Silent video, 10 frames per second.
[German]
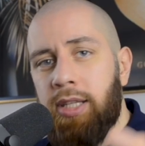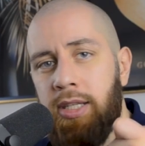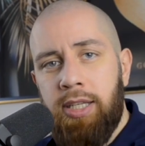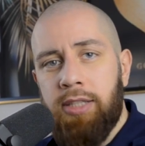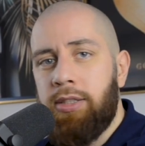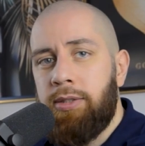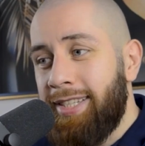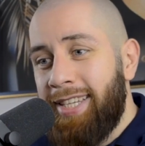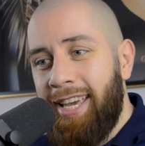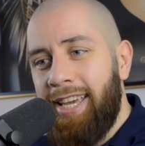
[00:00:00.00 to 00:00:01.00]
trainierst.
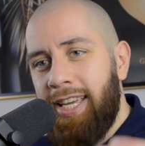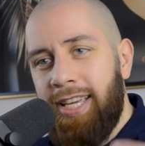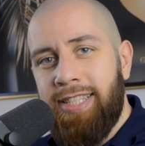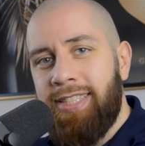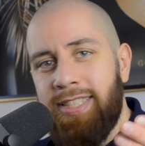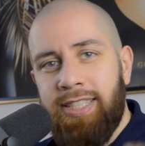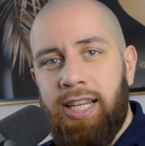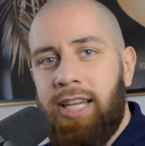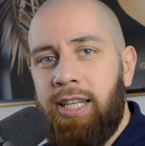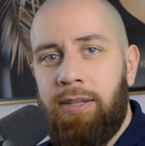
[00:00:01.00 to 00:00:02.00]
Geh ins
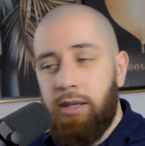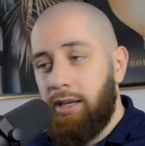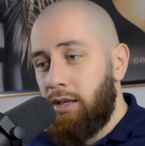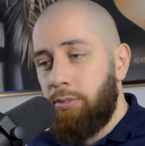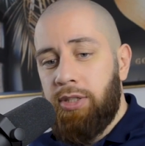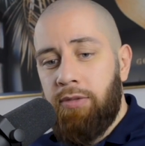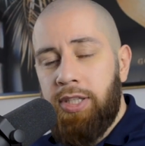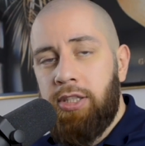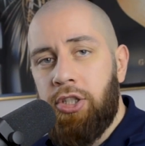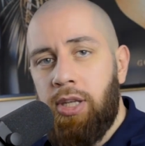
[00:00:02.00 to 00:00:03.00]
Training, egal ob es
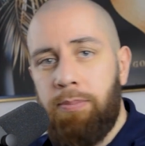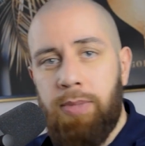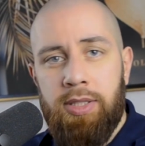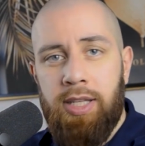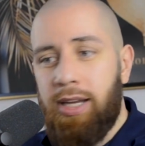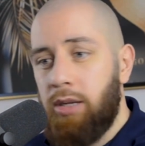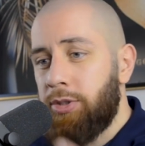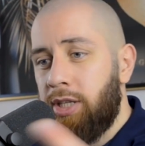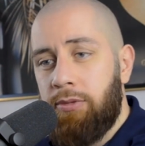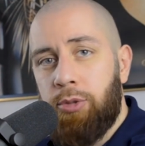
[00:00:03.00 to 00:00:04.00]
Gewichte stemmen ist, egal ob es
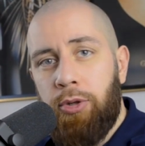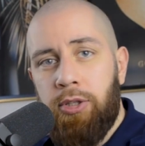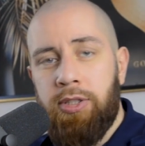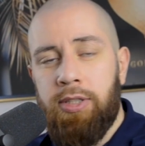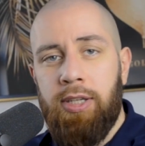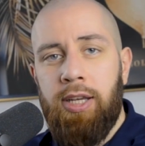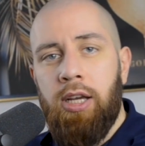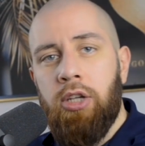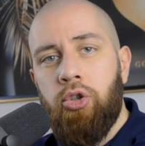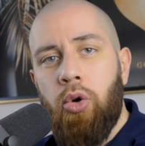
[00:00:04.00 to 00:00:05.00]
Kampfsport ist.
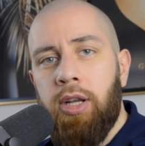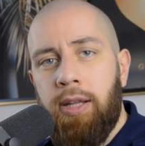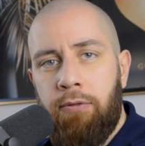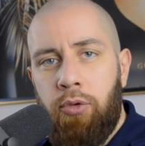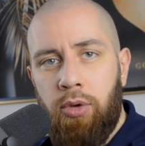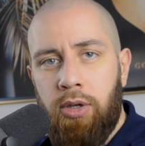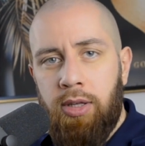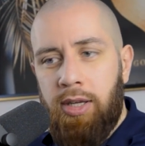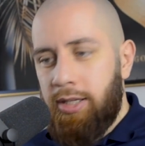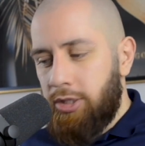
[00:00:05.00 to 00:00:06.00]
Sorge dafür,
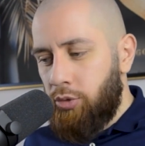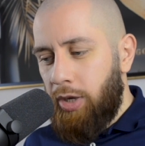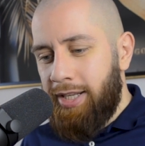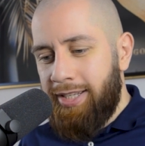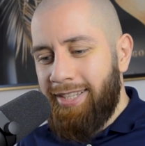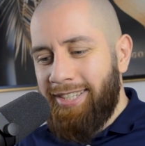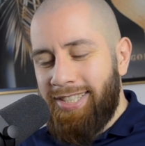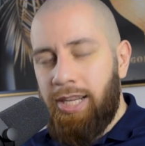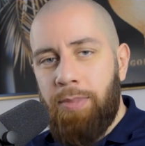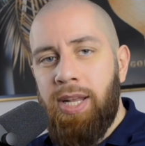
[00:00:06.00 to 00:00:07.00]
dass du eine
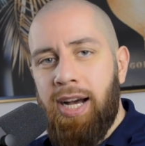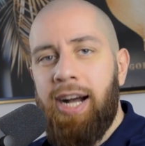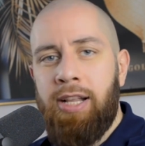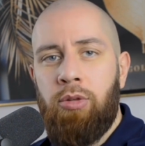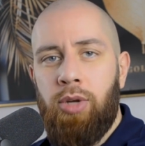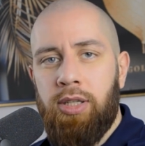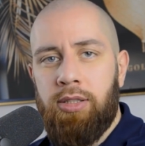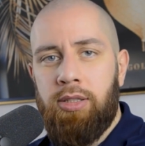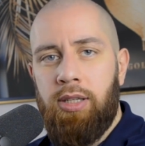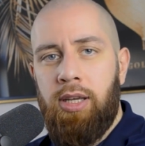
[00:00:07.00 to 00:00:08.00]
stabile Haltung
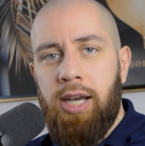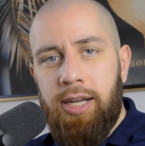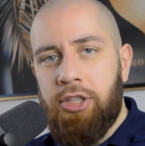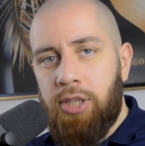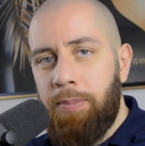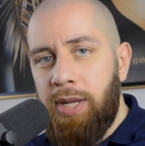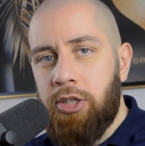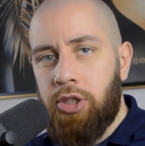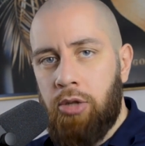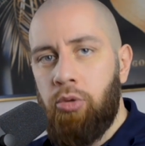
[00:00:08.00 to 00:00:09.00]
hast, eine stabile
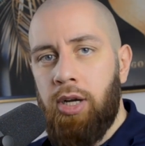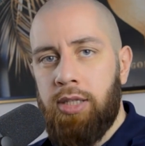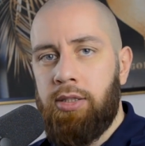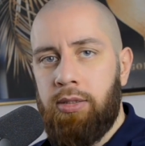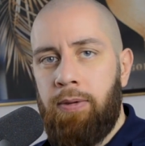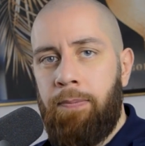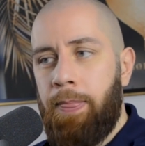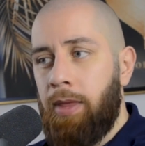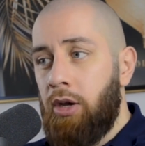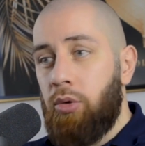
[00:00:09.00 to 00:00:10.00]
Statur hast
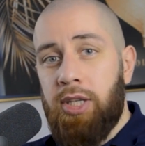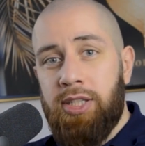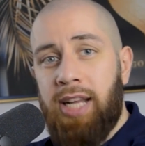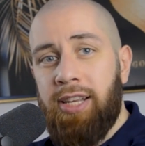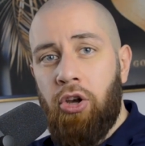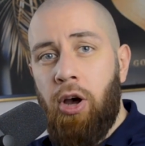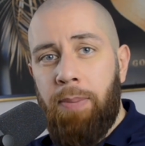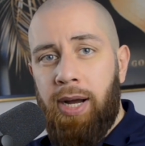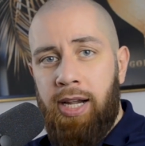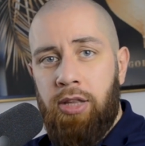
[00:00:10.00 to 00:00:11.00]
und dass deine
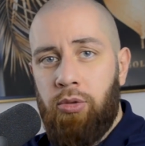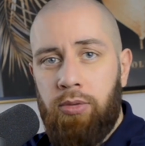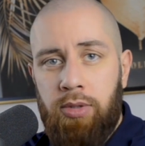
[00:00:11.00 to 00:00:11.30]
Körperhaltung